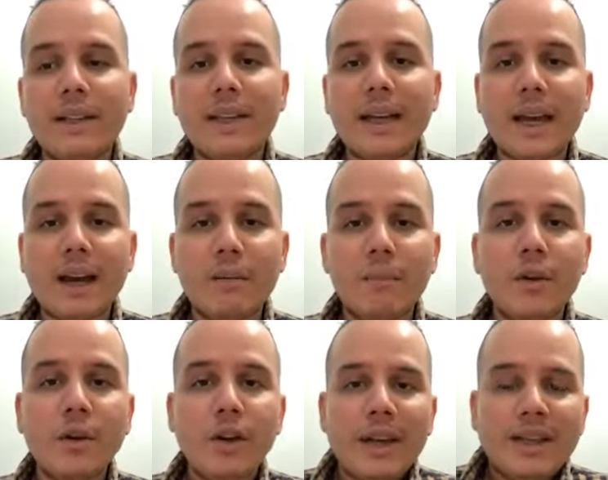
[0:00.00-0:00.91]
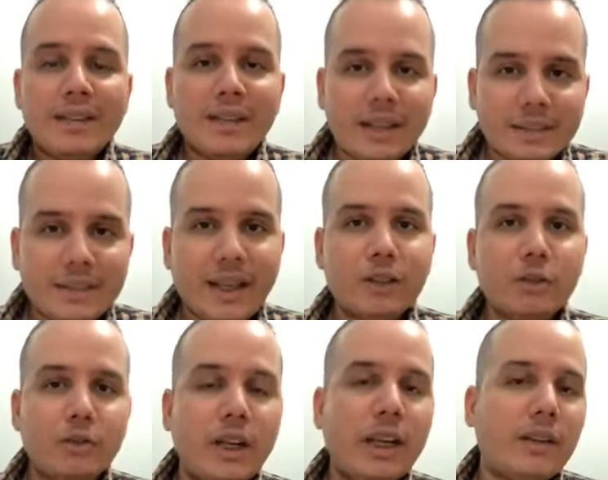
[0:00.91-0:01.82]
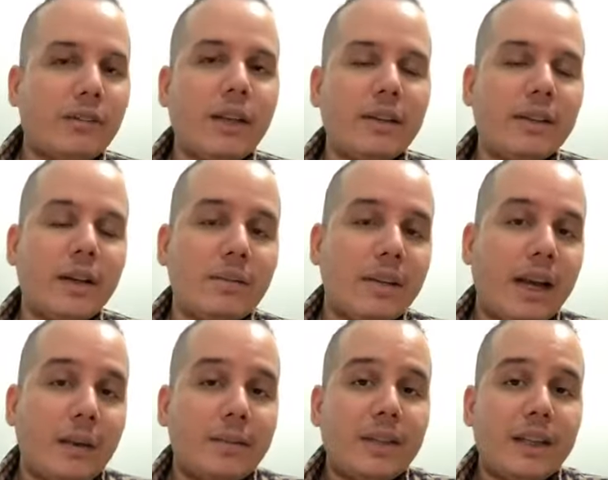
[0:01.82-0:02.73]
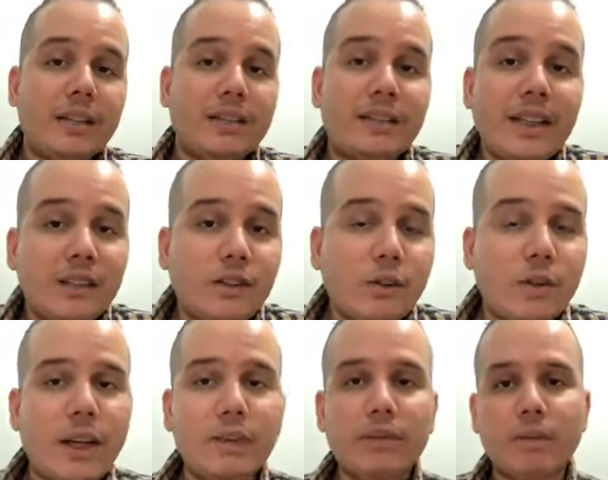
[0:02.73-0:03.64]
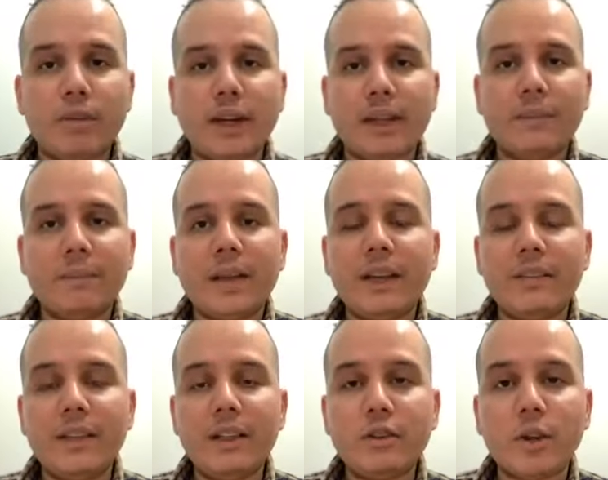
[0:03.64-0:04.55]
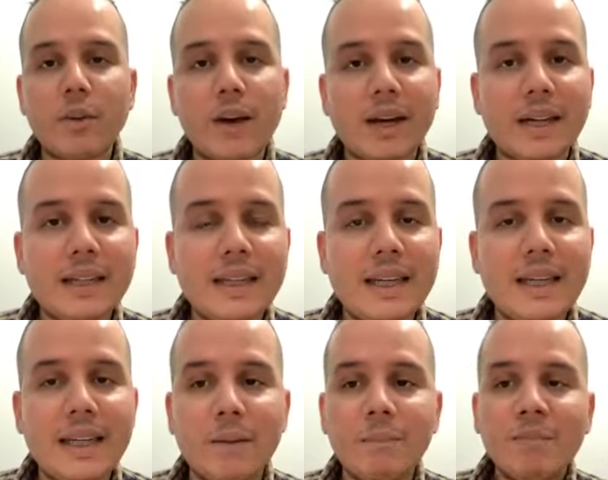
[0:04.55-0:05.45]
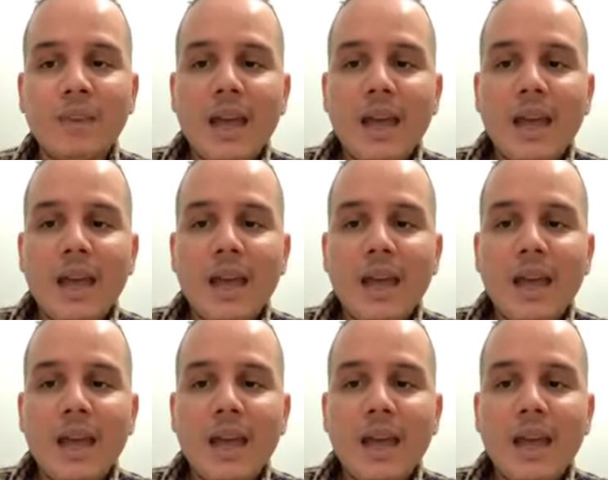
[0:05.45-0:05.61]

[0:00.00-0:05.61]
de cambio de estatus de del sitio de la ciudad, del sitio de Barranquilla.